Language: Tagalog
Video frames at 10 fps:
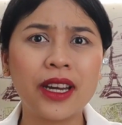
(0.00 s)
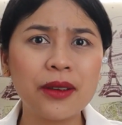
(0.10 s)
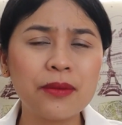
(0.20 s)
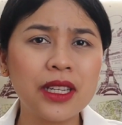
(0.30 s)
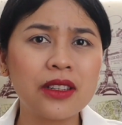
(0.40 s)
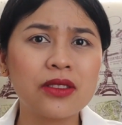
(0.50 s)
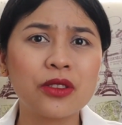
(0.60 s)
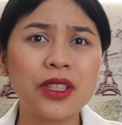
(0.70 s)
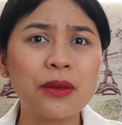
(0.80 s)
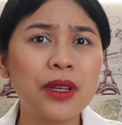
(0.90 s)
5 minutes
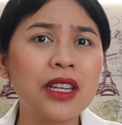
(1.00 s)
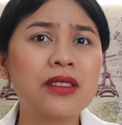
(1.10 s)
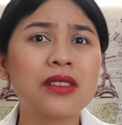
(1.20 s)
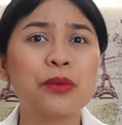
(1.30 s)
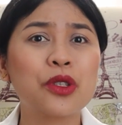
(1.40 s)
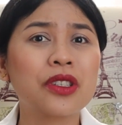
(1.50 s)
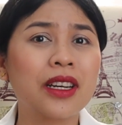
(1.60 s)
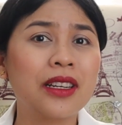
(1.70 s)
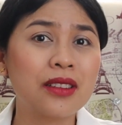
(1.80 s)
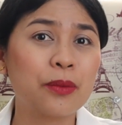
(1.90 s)
to 10 minutes tapos
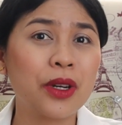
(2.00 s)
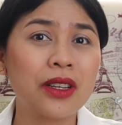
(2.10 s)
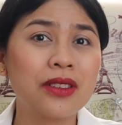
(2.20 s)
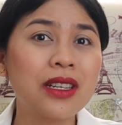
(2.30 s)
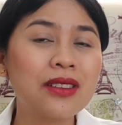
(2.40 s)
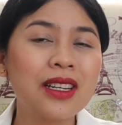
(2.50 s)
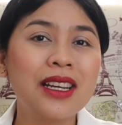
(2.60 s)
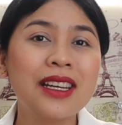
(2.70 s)
ka na sa process.